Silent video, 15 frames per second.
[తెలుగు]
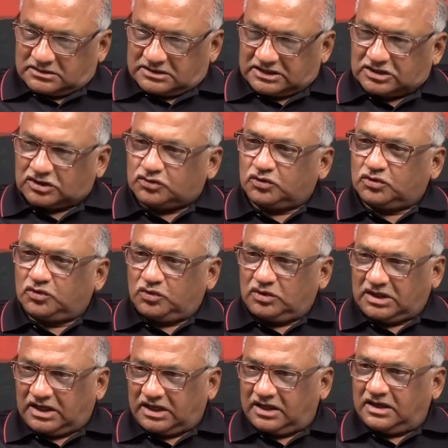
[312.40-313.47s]
చిత్తశుద్ధి
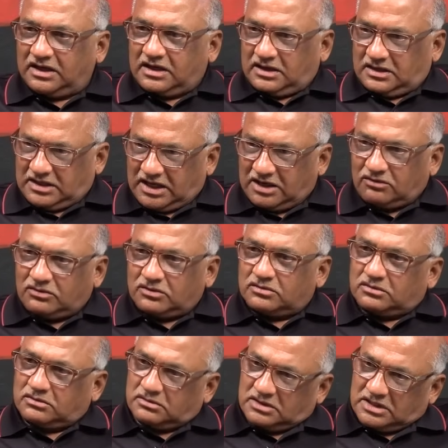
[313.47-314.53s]
ఉంటే నేను
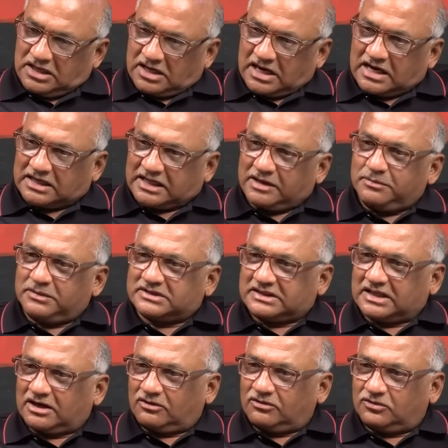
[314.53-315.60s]
నీకు ఆ టైం
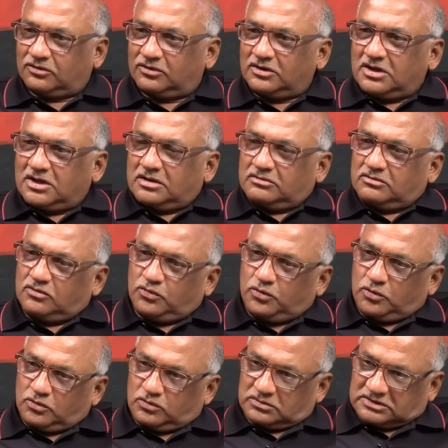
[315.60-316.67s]
ఇస్తాను
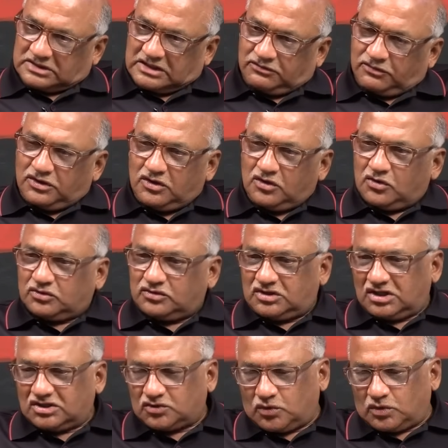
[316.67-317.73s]
నువ్వు సద్వినియోగం
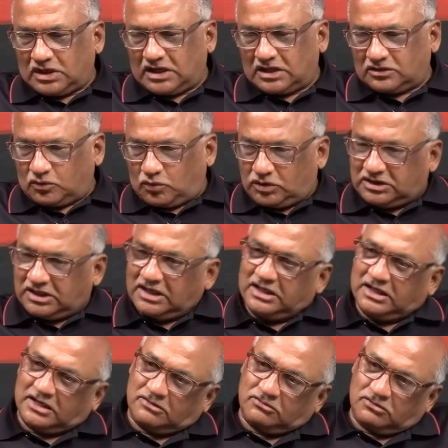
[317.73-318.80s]
చేసుకున్న కొద్దీ
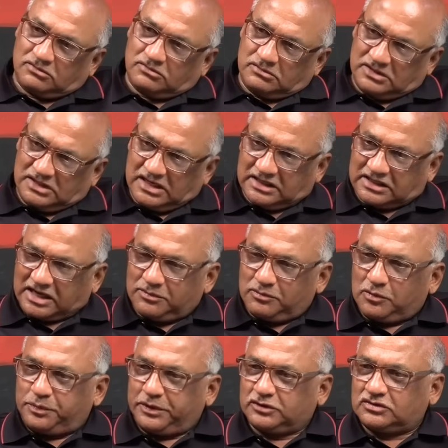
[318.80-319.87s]
నీకు నీ
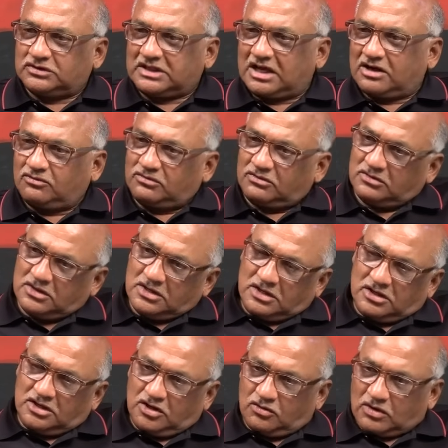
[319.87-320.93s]
టైంను పెంచుతాను
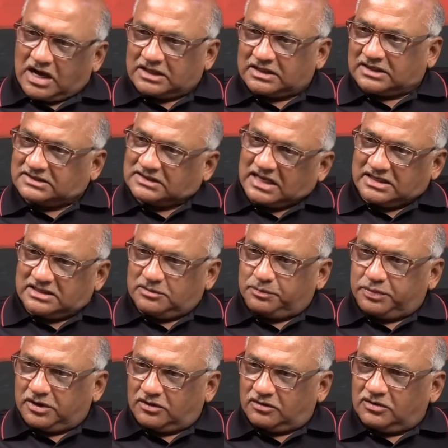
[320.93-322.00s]
నిన్ను ఆదరిస్తా అని
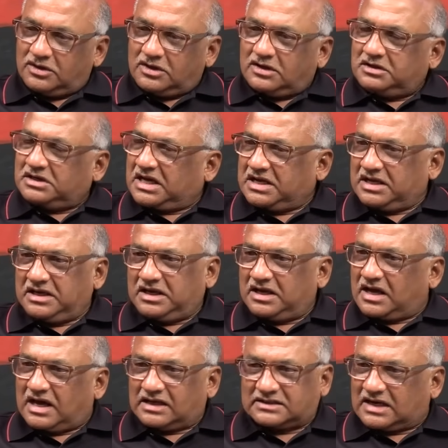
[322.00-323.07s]
చెప్పాడు కానీ
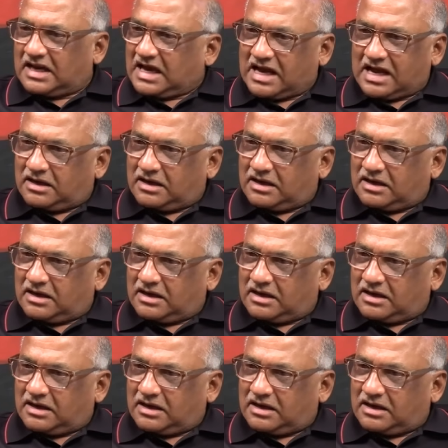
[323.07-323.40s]
అసలు